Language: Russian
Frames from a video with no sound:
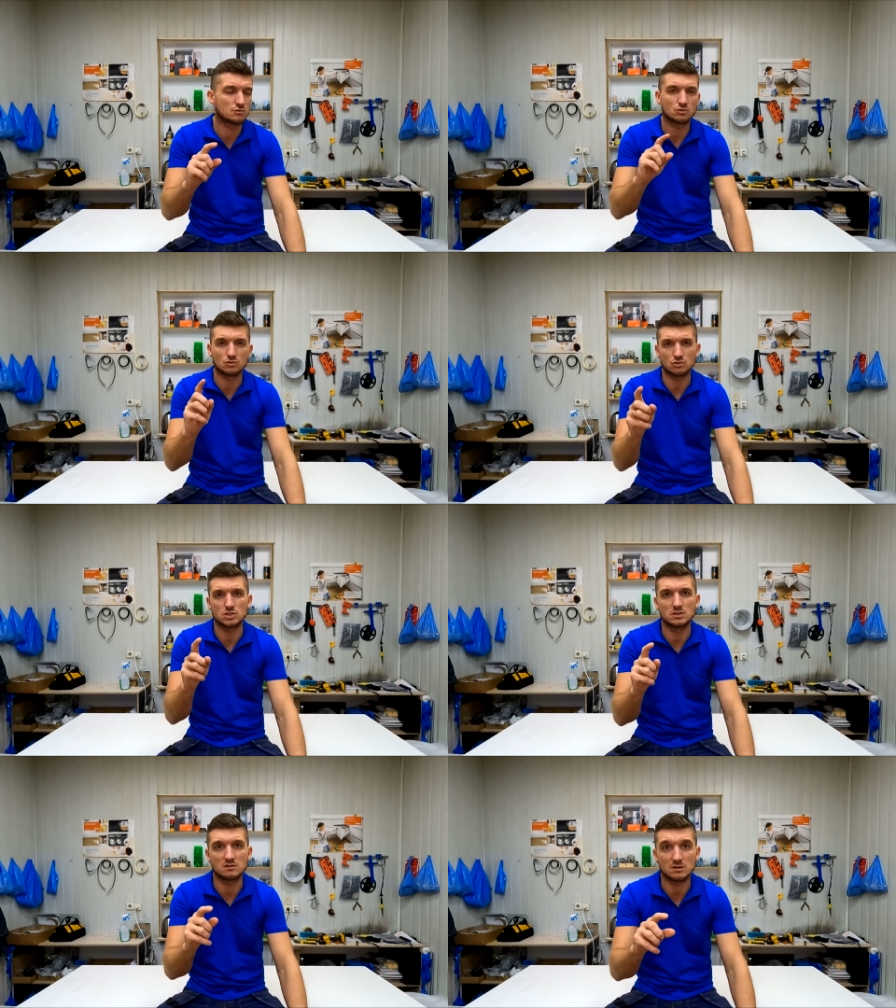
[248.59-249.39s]
то
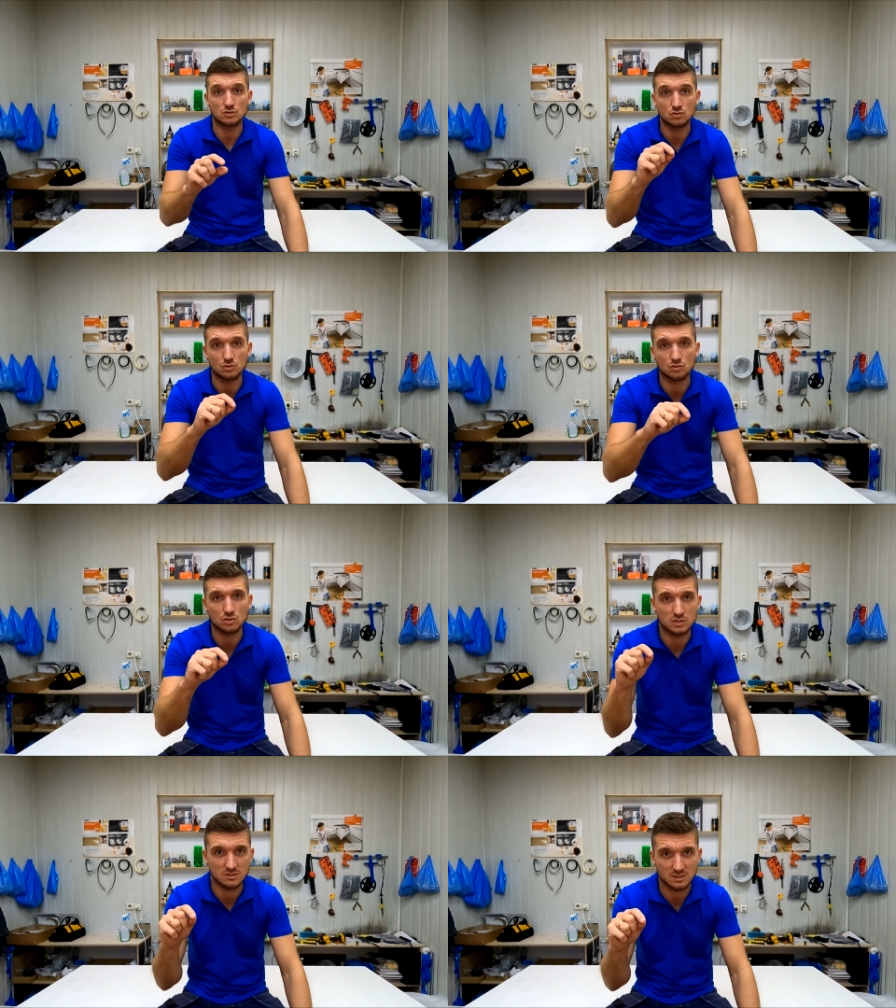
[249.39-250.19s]
точно не скажу, но
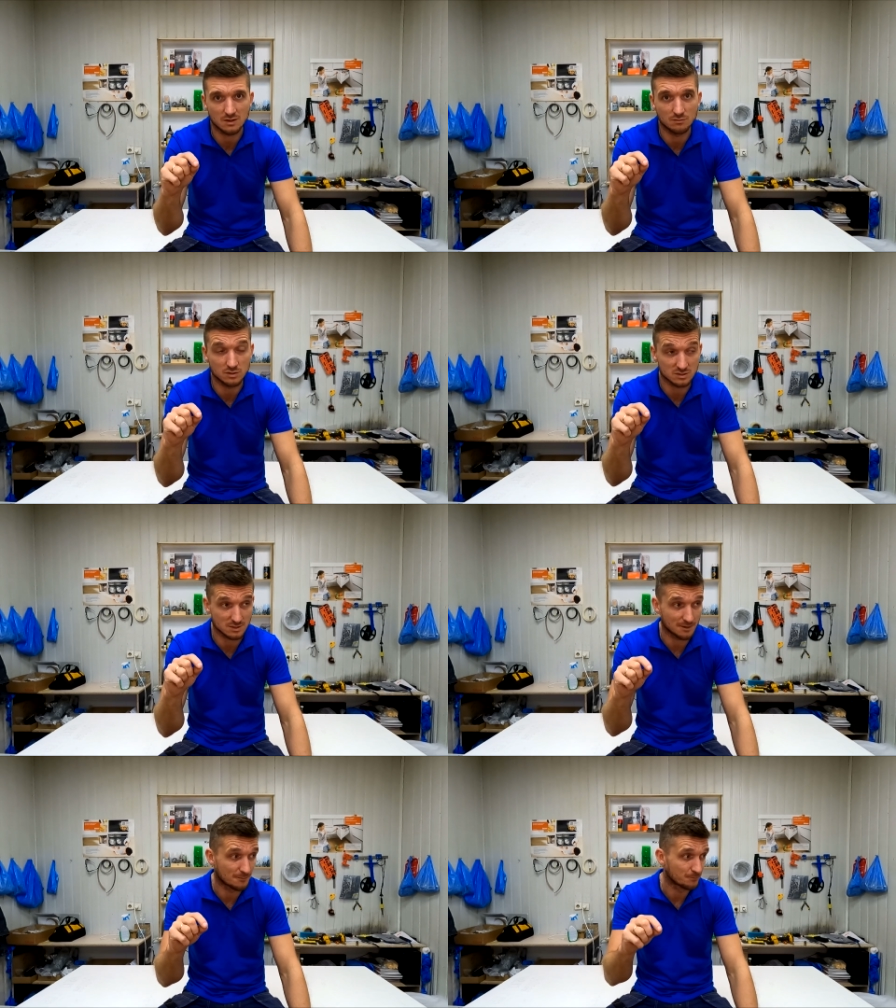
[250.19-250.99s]
тоже цена выросла.